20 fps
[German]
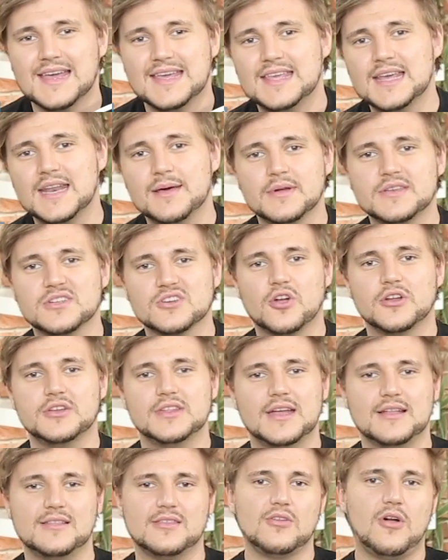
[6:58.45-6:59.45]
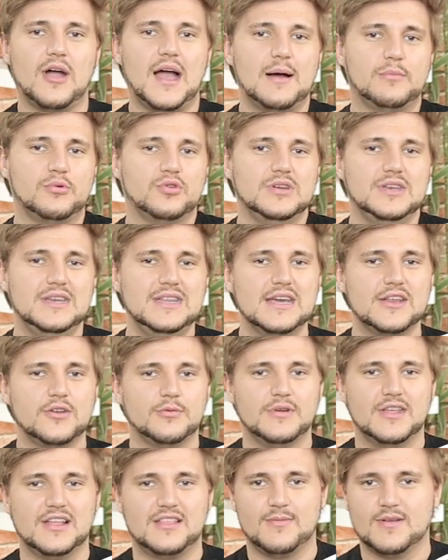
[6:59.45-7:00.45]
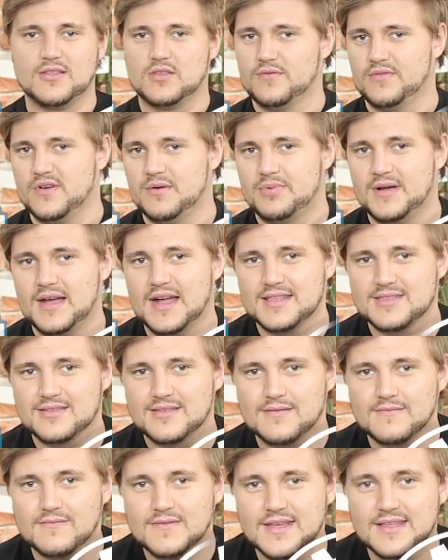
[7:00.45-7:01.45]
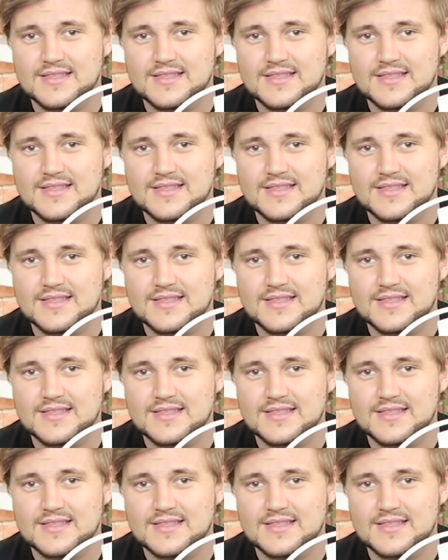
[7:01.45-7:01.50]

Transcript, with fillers: Hier in der Mitte könnt ihr jetzt noch abonnieren, um nichts mehr zu verpassen.